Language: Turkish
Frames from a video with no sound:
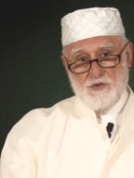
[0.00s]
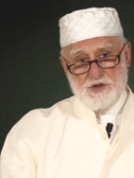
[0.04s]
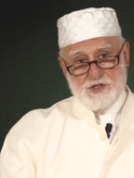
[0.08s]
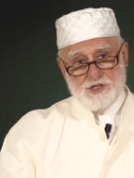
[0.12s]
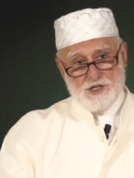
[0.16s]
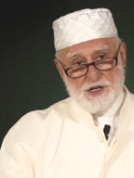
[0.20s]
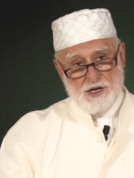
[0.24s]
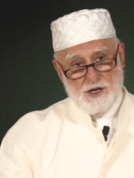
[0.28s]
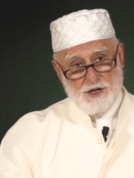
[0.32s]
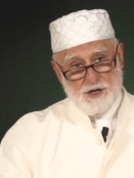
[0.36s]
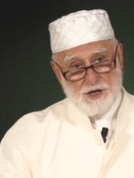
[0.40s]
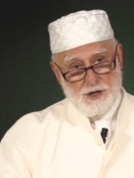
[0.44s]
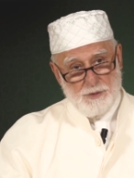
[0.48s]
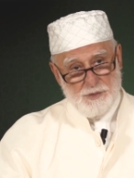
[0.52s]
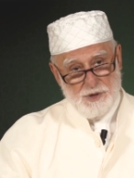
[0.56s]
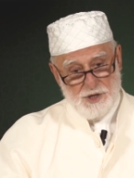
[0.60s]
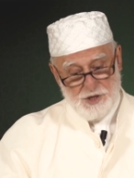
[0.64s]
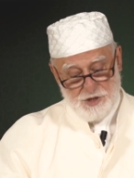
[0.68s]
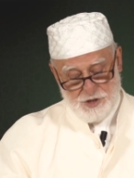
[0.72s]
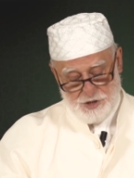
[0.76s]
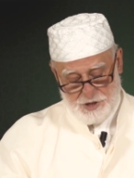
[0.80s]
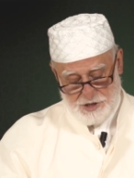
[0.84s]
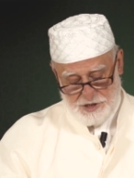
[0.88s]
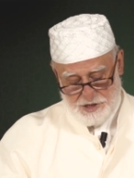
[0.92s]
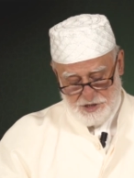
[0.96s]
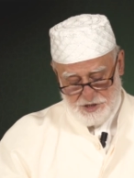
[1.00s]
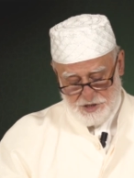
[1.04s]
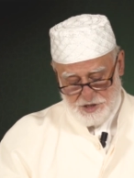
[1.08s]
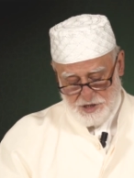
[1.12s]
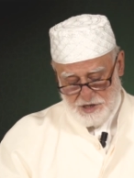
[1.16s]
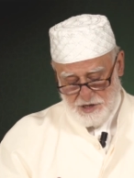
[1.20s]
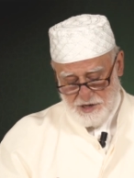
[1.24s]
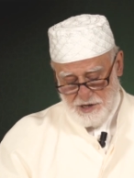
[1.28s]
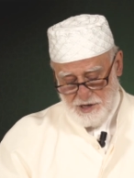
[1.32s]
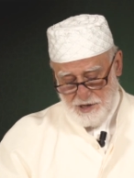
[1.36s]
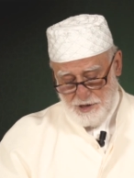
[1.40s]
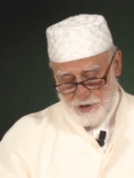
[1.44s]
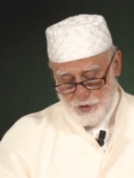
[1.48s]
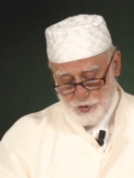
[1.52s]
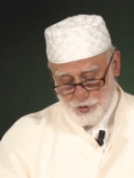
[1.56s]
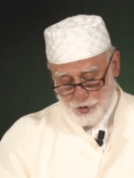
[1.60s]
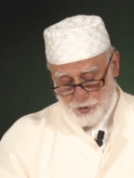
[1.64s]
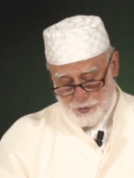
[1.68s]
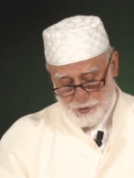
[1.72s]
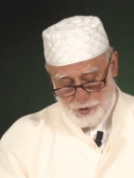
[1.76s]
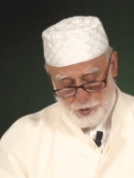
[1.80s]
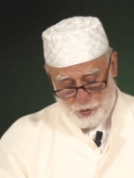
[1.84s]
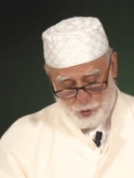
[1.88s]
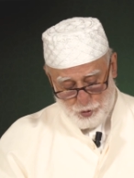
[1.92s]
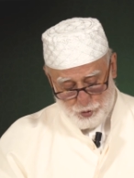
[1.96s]
ve salih amel işlerse
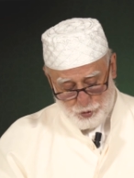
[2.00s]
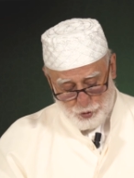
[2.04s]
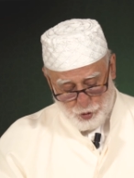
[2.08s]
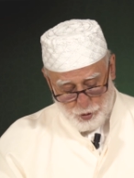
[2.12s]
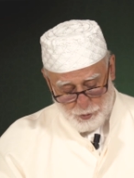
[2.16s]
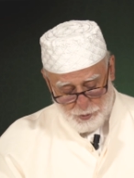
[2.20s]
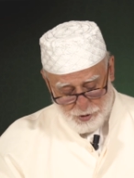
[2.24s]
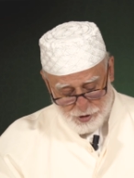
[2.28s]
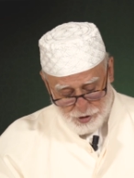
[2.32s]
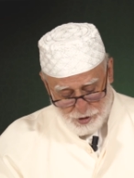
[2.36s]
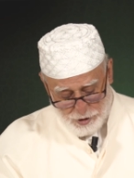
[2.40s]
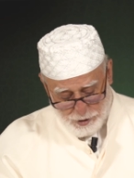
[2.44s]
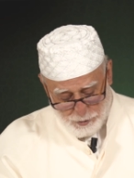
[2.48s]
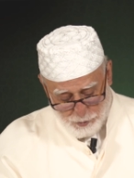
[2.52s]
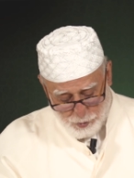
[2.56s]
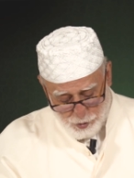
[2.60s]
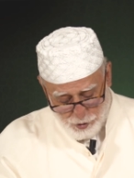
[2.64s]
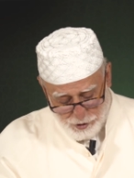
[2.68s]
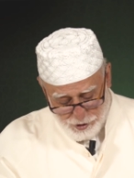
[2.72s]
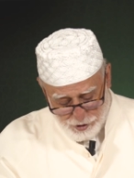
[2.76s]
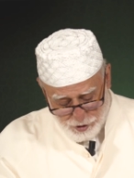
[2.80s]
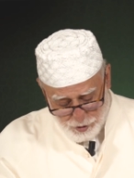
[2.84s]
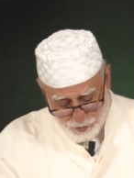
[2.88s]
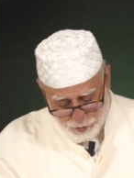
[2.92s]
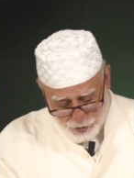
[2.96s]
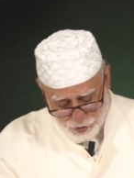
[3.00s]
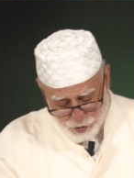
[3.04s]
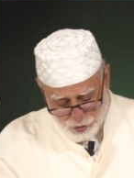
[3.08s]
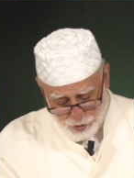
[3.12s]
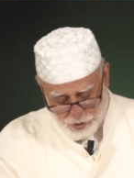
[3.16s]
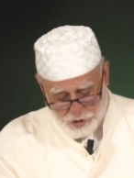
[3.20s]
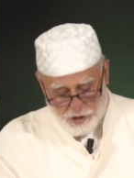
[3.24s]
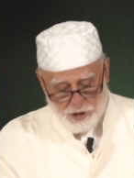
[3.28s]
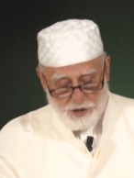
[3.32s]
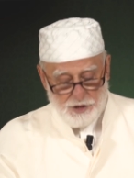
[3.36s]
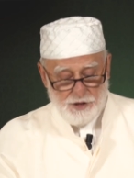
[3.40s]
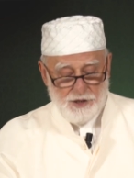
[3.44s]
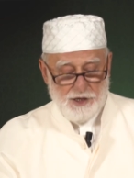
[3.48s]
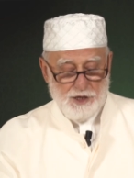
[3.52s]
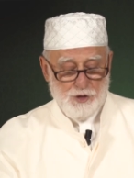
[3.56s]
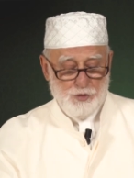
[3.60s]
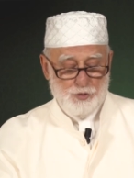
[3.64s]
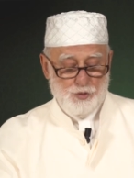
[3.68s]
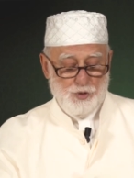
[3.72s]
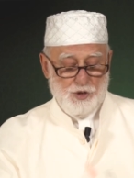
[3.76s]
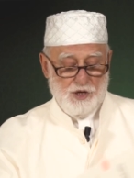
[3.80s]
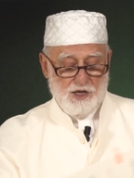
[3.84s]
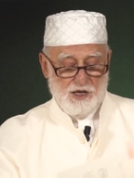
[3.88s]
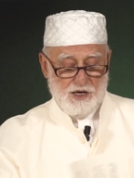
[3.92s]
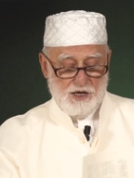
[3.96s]
çünkü o tövbe kabul edilmiş olan
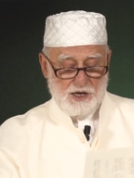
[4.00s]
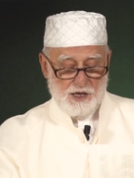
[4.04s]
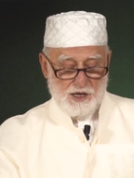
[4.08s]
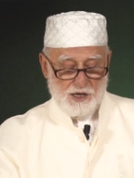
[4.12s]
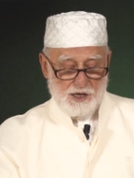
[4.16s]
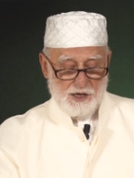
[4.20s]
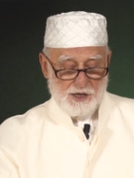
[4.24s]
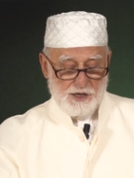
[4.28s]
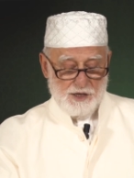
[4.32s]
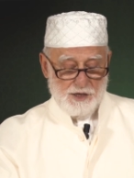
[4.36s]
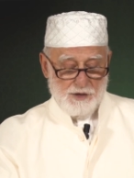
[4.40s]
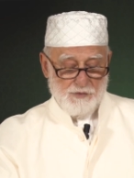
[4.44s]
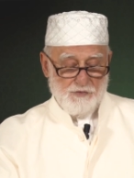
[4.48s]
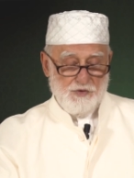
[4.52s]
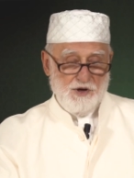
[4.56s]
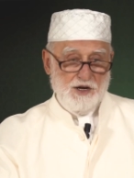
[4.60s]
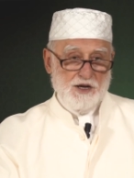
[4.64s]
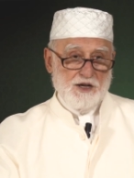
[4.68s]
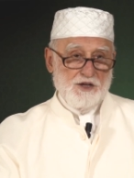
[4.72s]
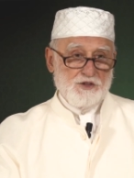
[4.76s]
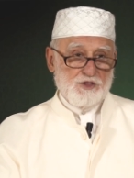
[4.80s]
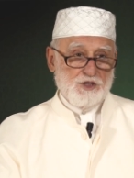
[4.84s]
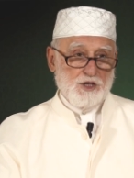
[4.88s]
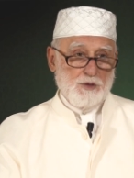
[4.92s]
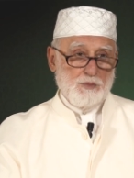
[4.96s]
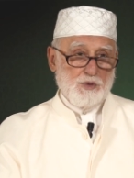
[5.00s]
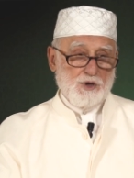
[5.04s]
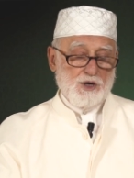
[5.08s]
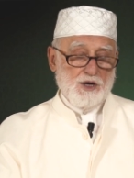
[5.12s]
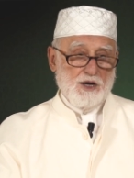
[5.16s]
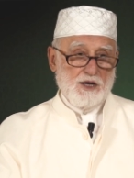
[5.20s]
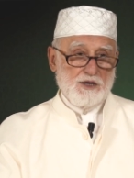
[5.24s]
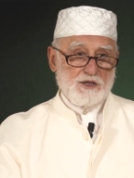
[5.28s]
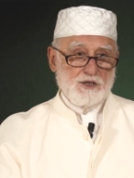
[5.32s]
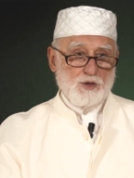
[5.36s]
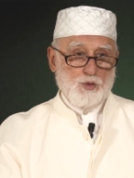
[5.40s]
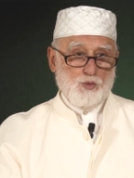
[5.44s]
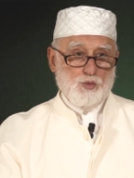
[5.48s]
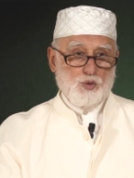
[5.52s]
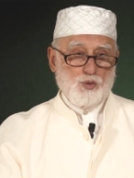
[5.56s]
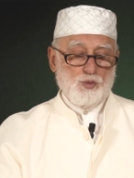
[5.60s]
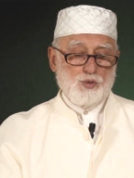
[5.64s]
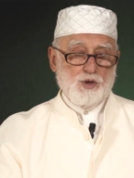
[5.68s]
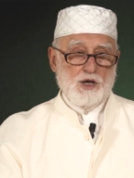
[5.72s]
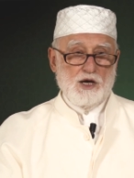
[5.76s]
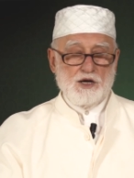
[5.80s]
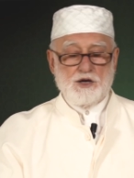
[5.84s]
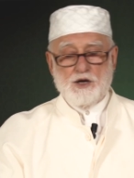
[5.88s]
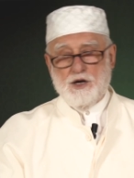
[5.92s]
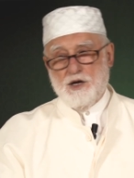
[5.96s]
Allah'a döner. Fakat tabi kardeş
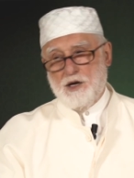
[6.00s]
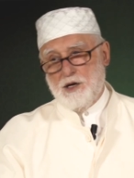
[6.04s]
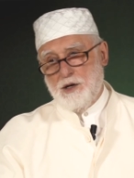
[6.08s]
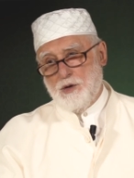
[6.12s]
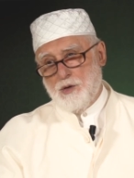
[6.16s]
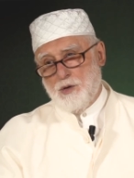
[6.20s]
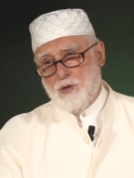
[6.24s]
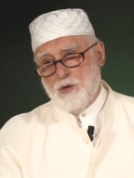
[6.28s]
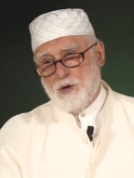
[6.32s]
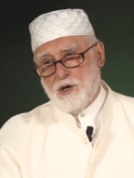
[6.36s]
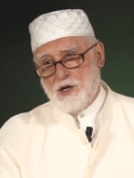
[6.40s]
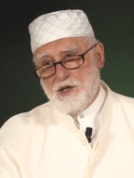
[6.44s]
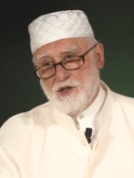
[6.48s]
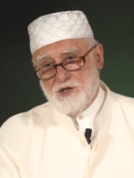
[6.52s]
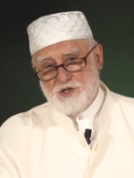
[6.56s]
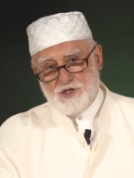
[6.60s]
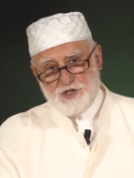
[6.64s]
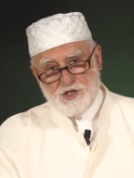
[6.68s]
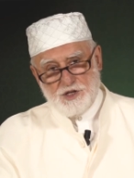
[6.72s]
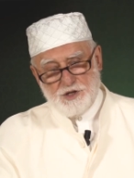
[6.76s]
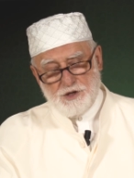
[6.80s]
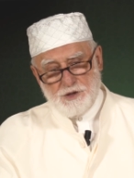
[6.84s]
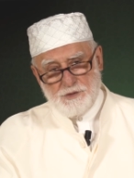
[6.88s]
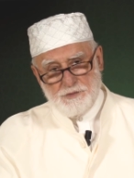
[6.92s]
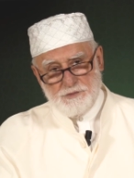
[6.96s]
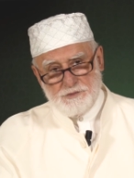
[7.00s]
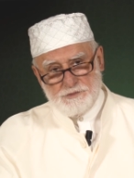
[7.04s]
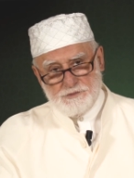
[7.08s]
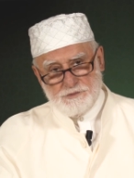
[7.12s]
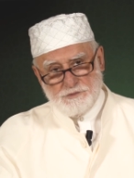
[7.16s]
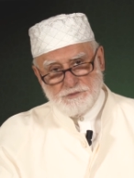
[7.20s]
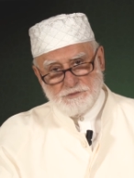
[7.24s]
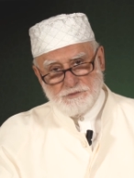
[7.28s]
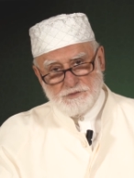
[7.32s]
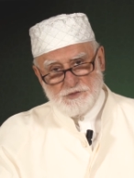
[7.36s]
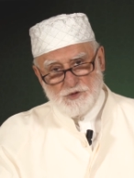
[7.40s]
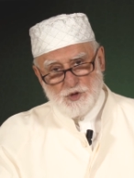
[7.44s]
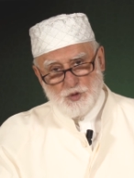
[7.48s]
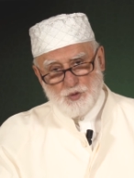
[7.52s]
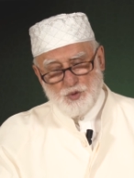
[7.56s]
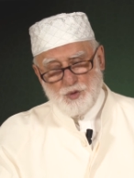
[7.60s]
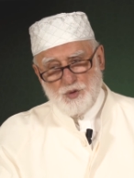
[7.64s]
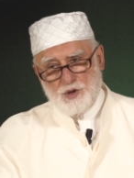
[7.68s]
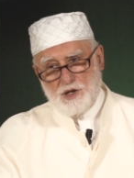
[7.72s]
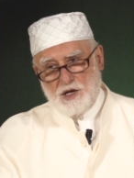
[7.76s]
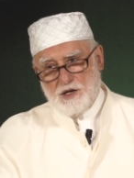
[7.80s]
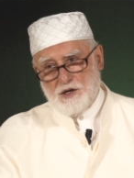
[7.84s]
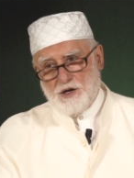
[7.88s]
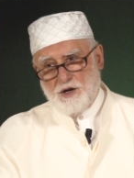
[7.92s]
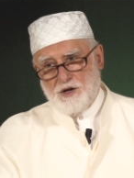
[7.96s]
kul hakkı o kalacak.
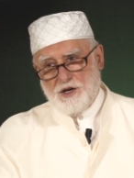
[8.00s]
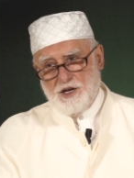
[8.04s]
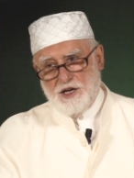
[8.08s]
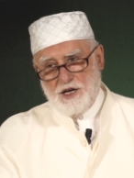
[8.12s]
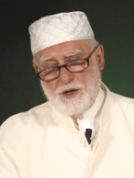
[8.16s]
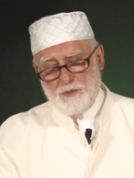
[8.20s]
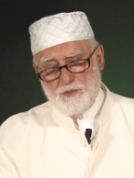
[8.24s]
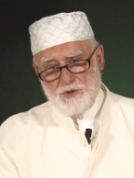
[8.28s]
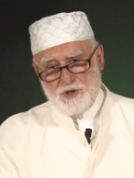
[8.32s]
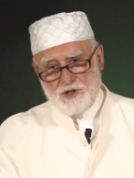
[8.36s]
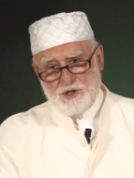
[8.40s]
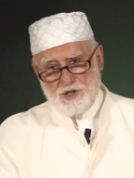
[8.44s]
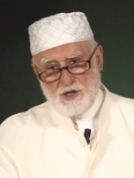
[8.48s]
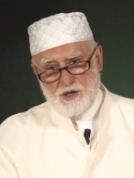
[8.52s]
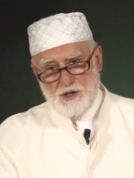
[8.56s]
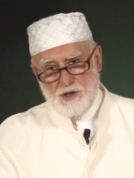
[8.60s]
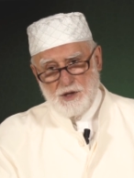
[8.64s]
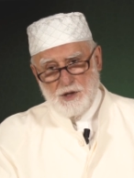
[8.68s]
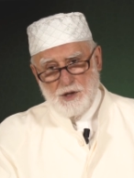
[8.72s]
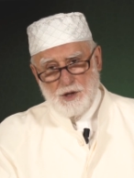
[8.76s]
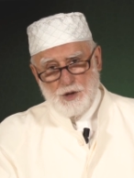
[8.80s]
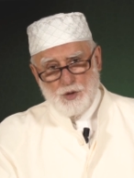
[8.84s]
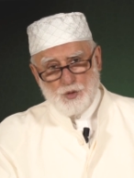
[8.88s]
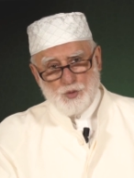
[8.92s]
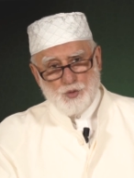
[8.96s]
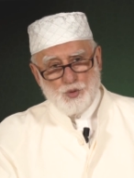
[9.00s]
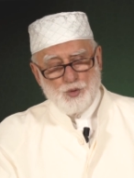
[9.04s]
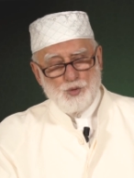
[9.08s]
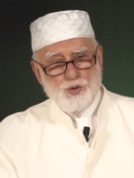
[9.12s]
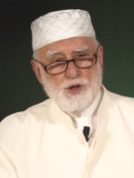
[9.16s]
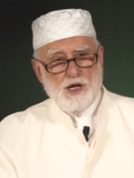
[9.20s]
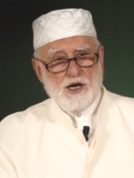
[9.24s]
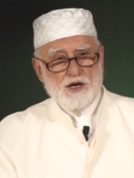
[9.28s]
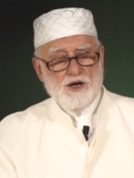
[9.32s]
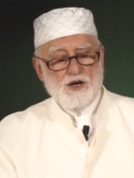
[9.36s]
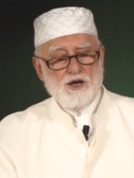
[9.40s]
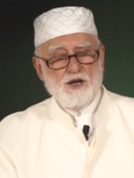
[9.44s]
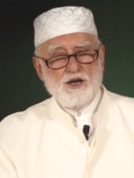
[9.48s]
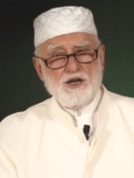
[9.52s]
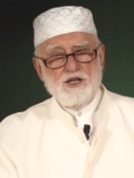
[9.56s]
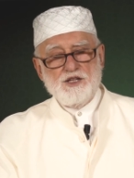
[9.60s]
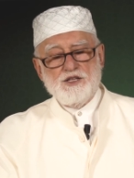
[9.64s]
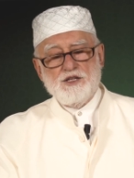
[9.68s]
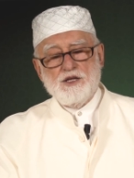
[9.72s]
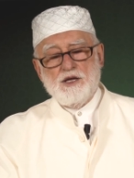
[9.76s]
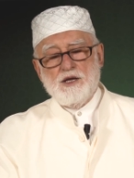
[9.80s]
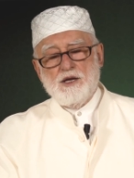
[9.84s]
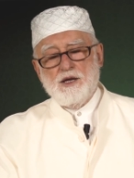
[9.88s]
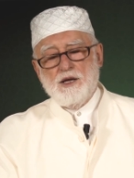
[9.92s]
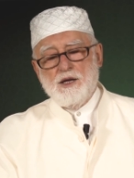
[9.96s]
Kul hakkı kıyamete. Kul hakkı ile
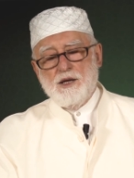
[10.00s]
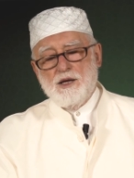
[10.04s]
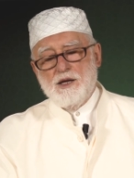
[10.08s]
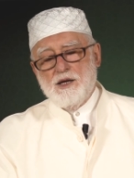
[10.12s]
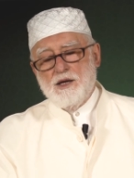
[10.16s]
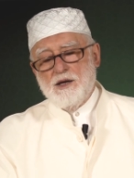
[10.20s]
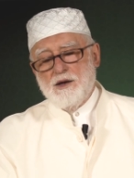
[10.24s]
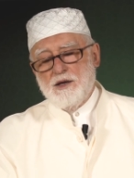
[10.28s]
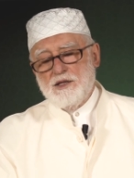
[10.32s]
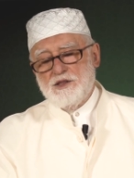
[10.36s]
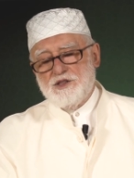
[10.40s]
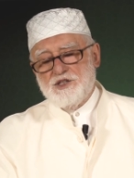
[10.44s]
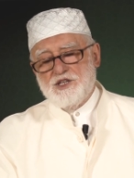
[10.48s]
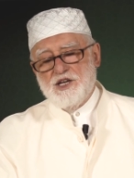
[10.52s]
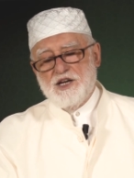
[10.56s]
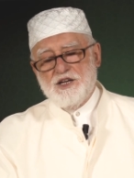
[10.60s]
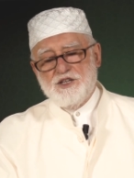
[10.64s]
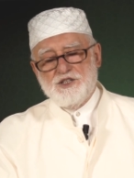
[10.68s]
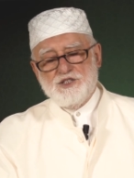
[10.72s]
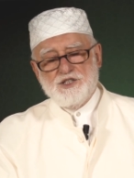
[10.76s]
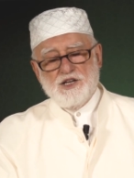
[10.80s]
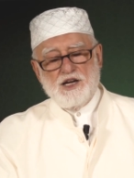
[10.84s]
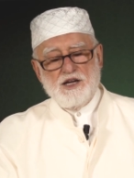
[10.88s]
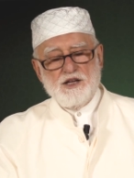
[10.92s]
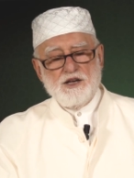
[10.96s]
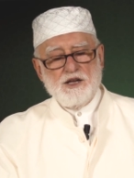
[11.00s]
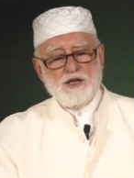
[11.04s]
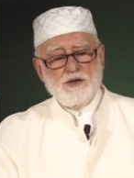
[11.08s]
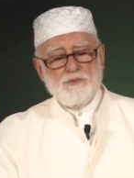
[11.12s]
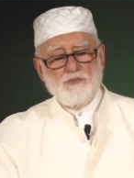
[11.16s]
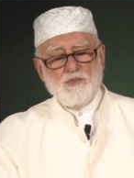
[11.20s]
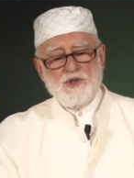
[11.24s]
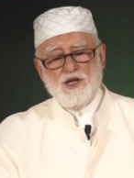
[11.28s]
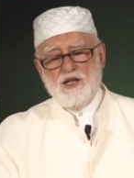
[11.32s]
tek çare